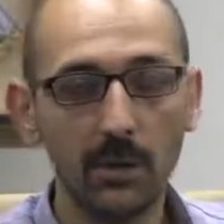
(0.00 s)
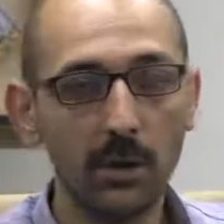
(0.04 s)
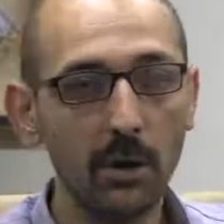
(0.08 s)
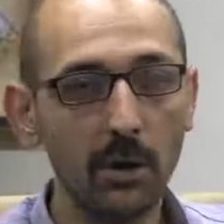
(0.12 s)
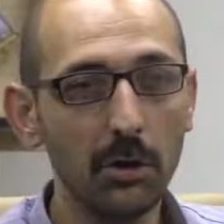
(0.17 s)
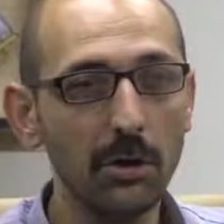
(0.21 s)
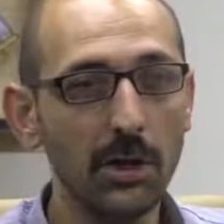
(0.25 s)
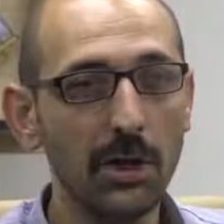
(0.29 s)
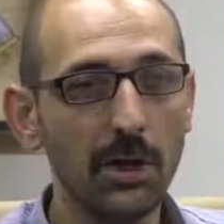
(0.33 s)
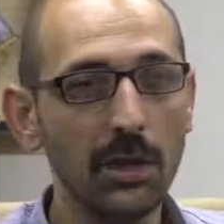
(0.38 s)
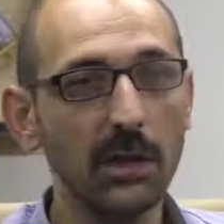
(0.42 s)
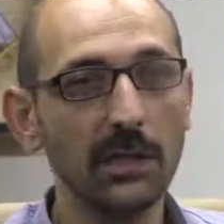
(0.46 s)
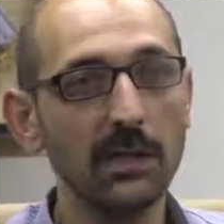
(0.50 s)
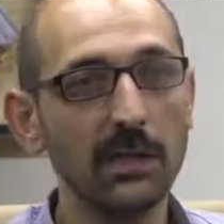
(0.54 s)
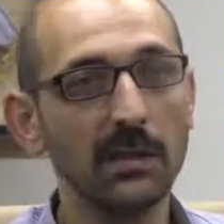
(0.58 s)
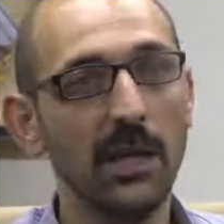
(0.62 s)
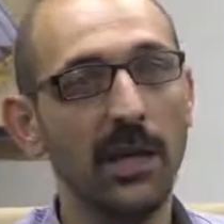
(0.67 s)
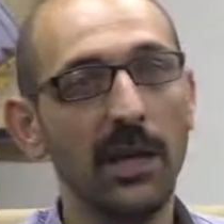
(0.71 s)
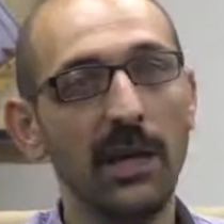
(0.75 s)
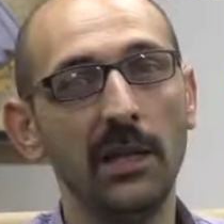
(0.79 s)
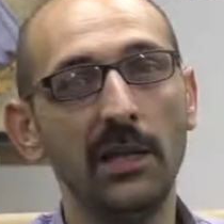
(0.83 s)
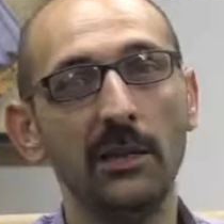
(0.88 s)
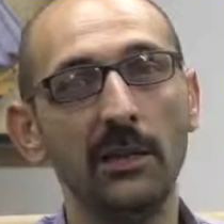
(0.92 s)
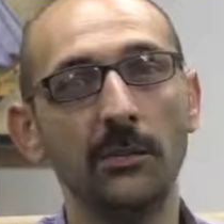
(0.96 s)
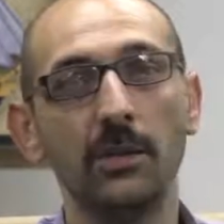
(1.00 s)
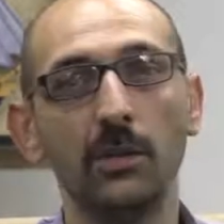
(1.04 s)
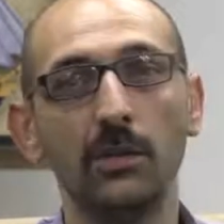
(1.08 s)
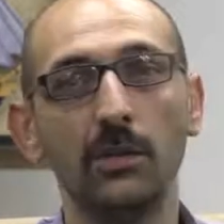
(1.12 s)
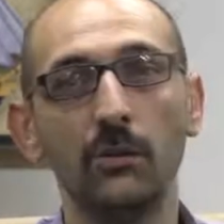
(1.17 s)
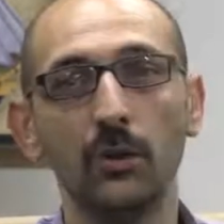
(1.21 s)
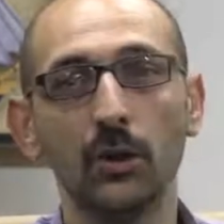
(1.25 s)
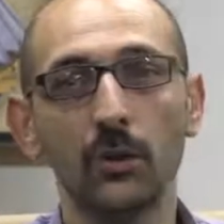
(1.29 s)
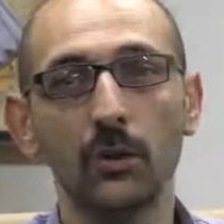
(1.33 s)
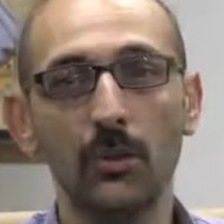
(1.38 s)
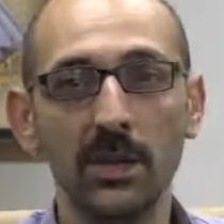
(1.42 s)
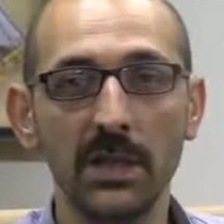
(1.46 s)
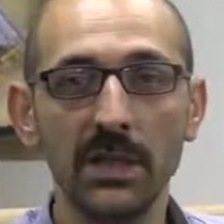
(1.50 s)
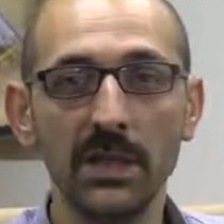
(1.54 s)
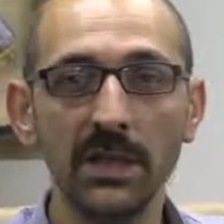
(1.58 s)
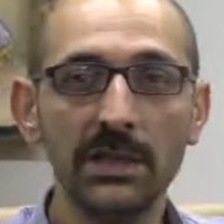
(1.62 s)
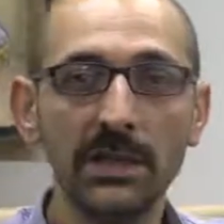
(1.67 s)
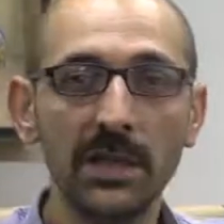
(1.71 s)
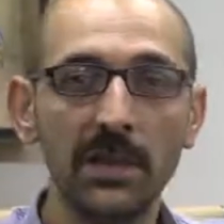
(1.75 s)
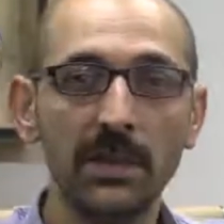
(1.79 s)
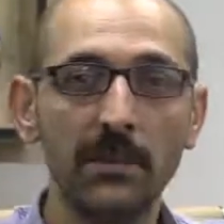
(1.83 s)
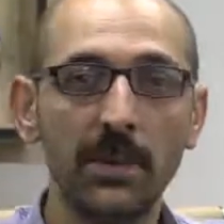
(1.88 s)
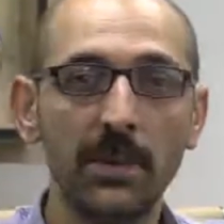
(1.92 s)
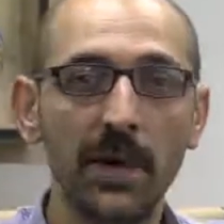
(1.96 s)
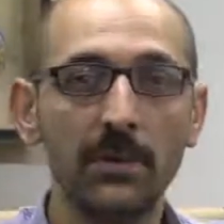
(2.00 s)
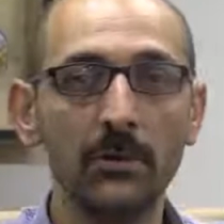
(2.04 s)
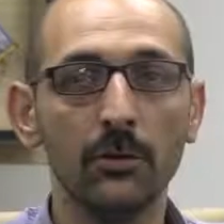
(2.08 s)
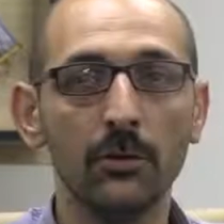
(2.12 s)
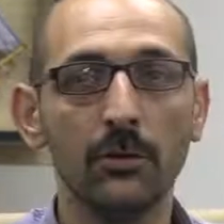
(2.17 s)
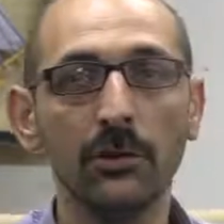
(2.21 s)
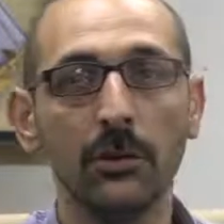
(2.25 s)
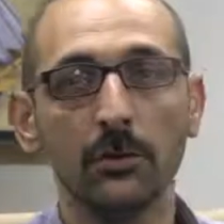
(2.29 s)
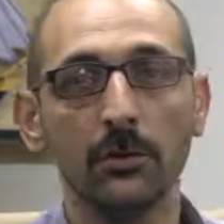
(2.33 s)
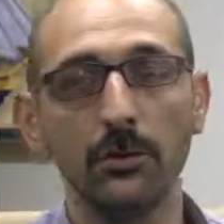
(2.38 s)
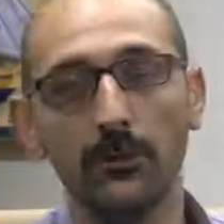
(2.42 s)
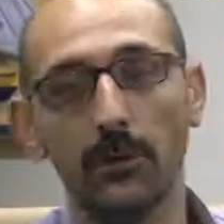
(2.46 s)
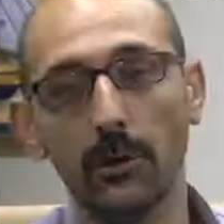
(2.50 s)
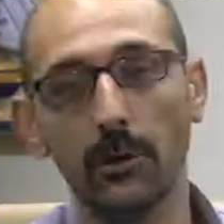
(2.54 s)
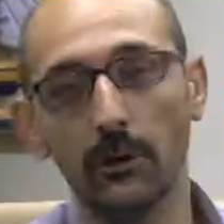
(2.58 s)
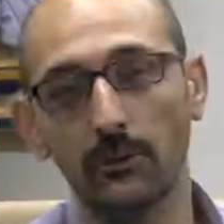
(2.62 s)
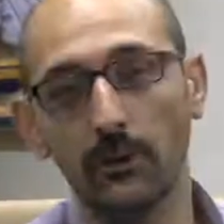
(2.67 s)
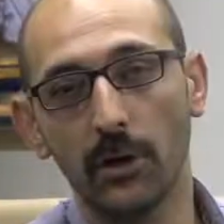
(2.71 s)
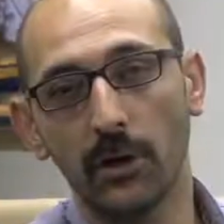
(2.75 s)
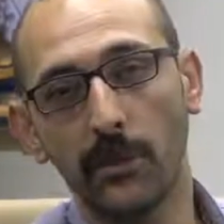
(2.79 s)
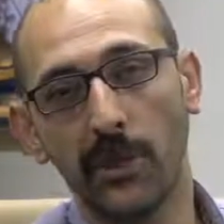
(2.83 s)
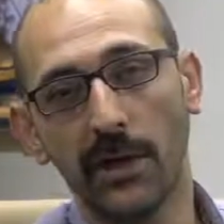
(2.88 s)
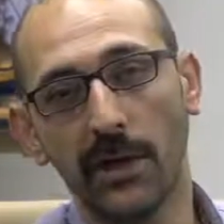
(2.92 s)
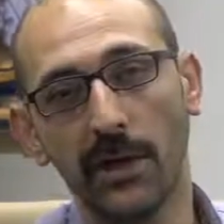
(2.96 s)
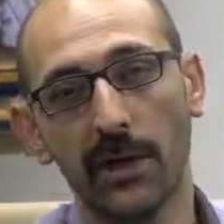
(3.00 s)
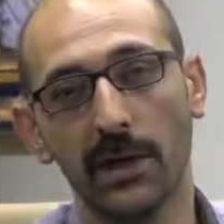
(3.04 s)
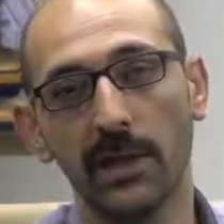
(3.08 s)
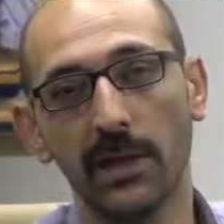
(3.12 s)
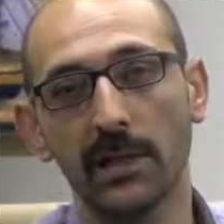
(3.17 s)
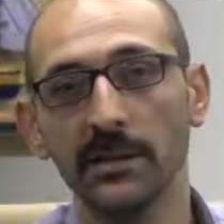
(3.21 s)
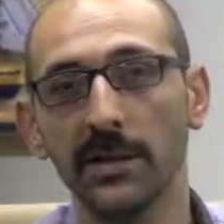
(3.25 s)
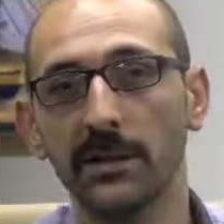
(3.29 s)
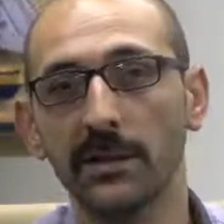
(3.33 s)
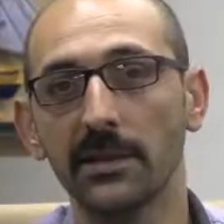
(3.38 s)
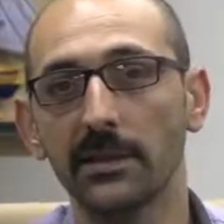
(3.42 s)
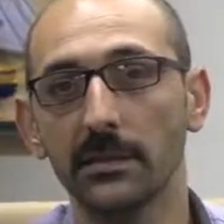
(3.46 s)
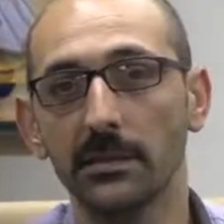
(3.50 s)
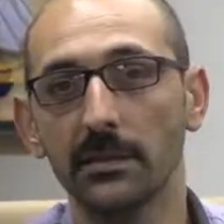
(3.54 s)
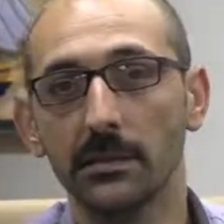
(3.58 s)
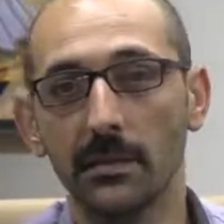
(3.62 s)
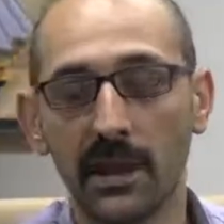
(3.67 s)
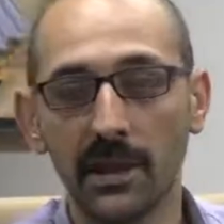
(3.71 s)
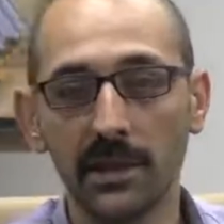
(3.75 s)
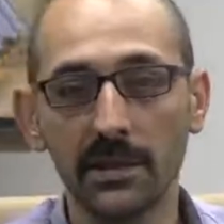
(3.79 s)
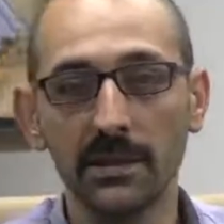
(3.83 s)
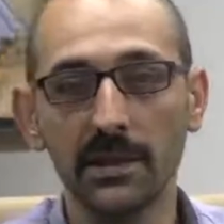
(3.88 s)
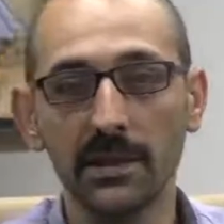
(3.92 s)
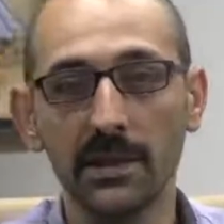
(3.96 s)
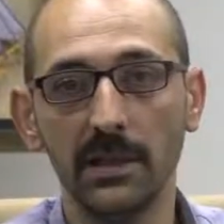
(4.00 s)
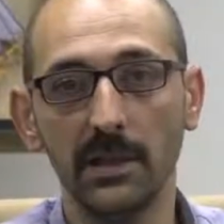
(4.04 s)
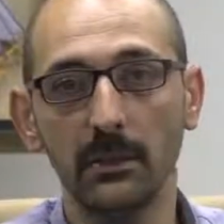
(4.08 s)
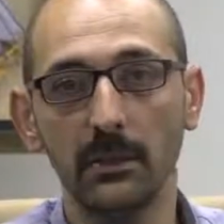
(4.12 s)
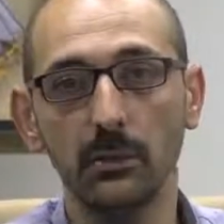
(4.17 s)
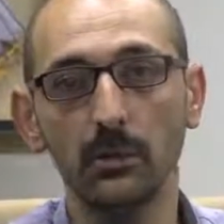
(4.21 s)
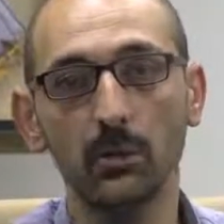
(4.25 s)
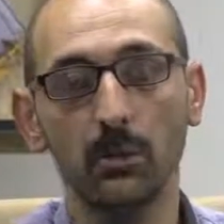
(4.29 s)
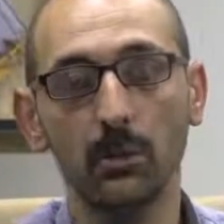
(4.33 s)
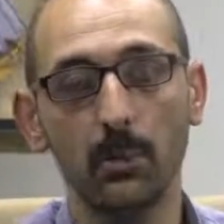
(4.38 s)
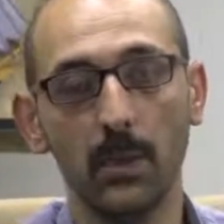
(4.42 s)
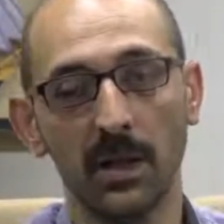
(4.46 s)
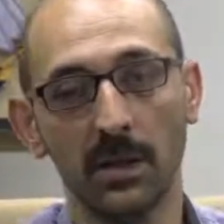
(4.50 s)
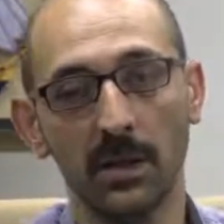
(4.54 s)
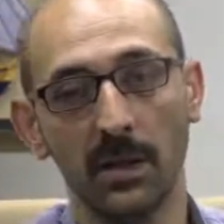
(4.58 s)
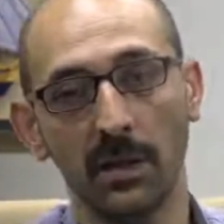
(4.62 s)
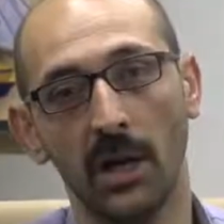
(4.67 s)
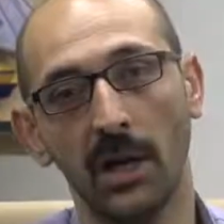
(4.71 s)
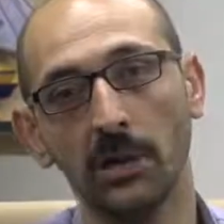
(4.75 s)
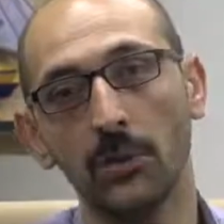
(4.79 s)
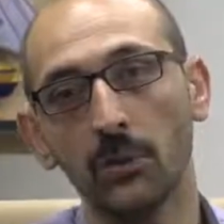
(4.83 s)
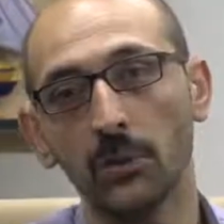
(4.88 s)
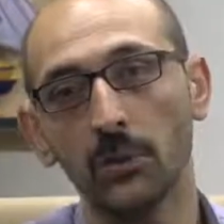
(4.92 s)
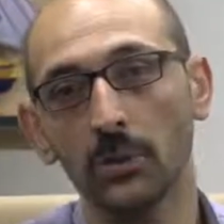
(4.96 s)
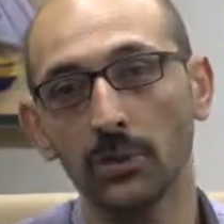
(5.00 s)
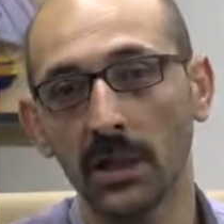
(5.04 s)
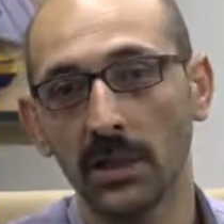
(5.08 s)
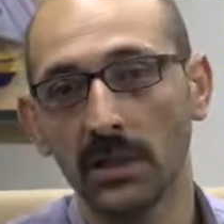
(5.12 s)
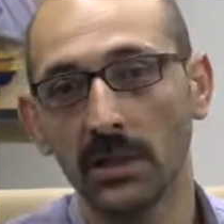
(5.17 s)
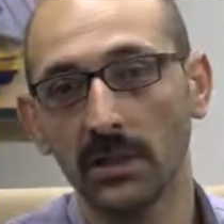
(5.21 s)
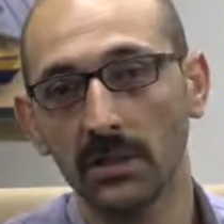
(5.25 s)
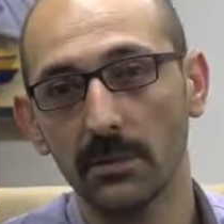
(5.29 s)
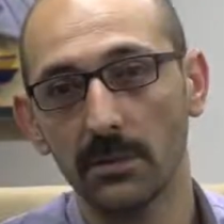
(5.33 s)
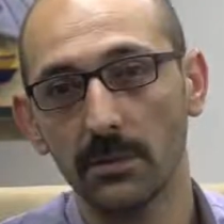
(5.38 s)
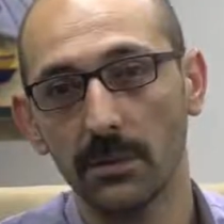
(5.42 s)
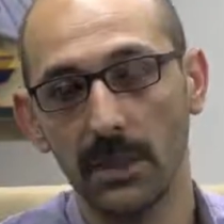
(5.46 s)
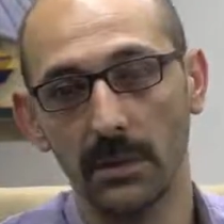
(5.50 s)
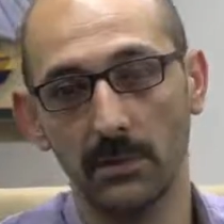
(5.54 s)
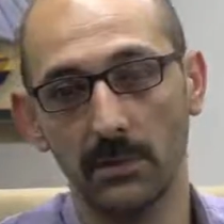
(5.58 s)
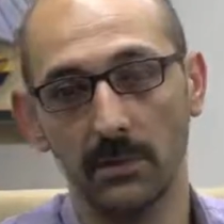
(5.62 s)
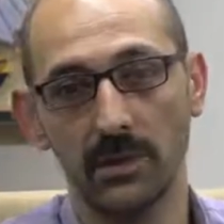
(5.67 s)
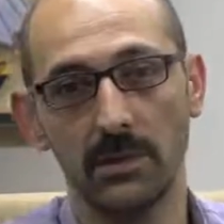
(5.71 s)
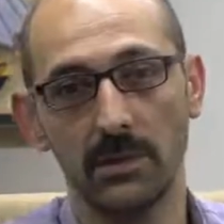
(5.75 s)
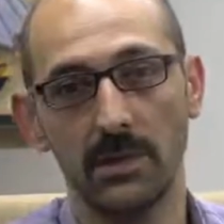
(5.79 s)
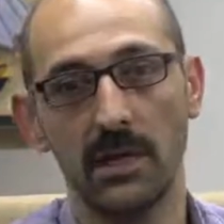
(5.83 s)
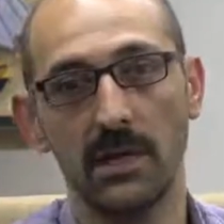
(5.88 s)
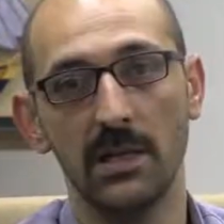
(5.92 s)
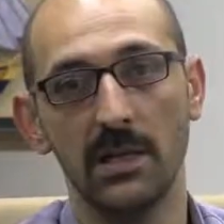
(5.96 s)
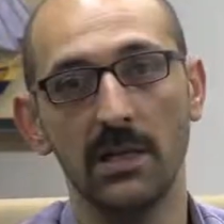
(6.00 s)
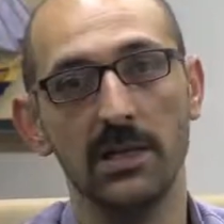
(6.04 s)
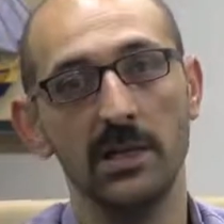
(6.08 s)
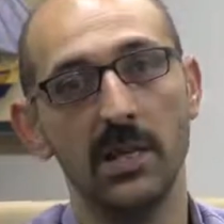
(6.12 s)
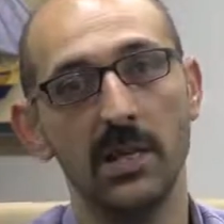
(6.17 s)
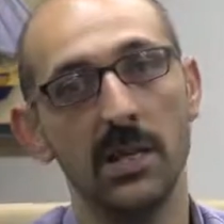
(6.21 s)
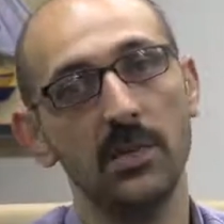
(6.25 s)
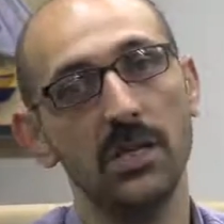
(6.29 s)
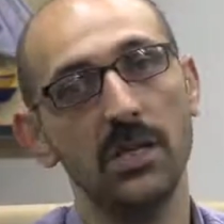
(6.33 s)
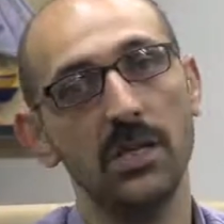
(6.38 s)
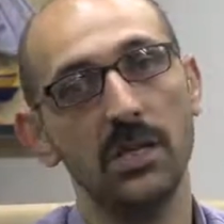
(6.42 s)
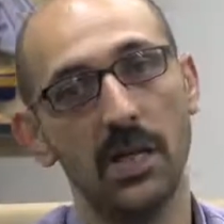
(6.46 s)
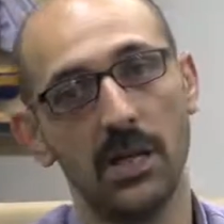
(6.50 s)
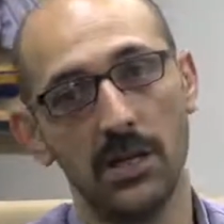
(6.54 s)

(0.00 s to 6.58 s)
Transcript: Onlar da işte 50 bin, 100 bin izlenir. Ben de oradan ufak ufak para kazanırım mantığıyla YouTube kanalı açıyorsanız benim sizden ricam hiç